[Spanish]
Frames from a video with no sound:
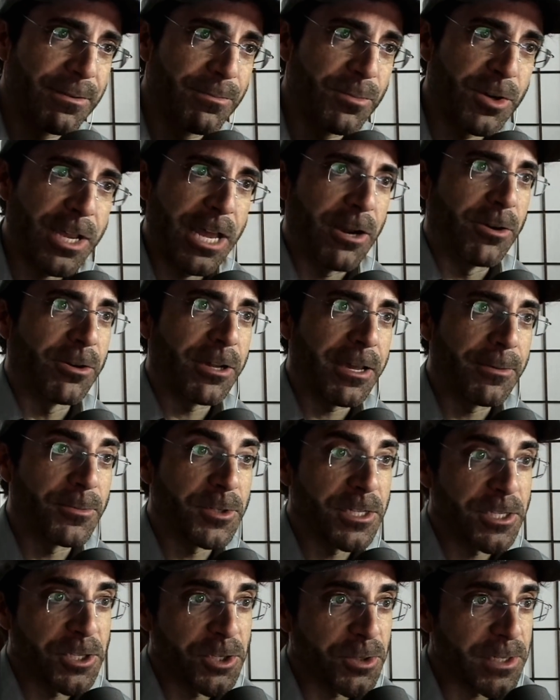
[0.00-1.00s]
¿Por qué no? Lo que hemos
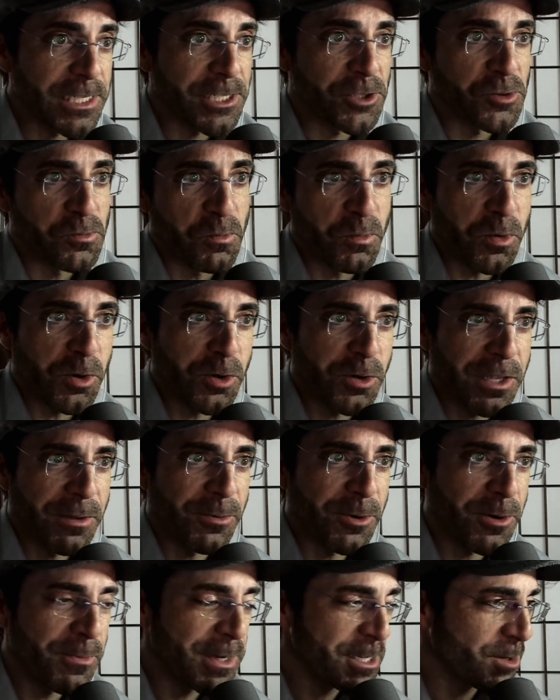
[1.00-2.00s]
hecho es un poco de
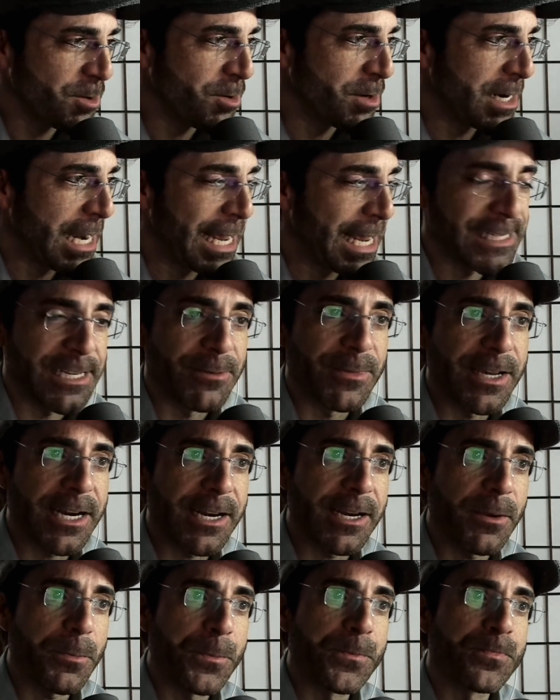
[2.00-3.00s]
bromas con el
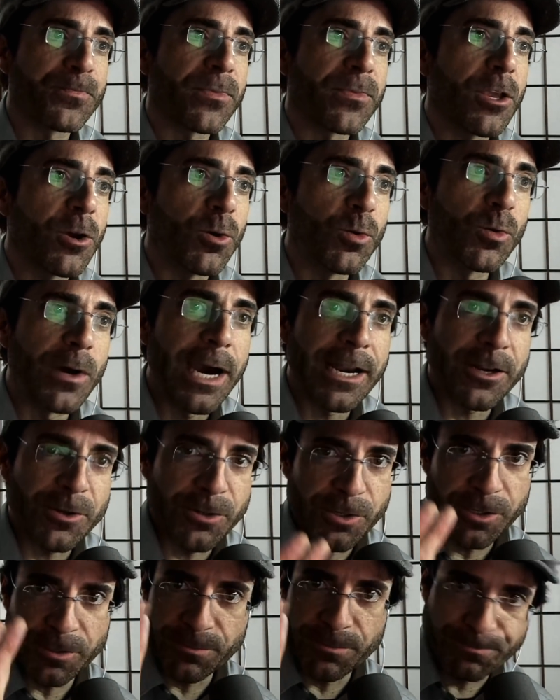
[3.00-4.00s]
ASMR, jugar
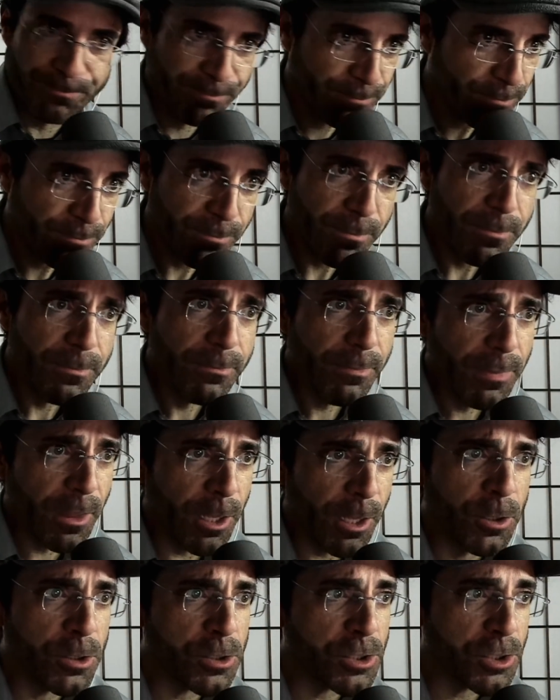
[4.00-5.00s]
con
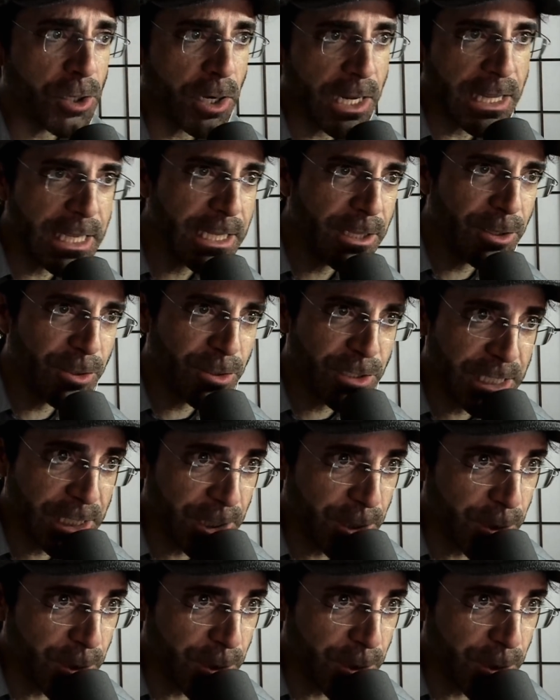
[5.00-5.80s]
los soniditos y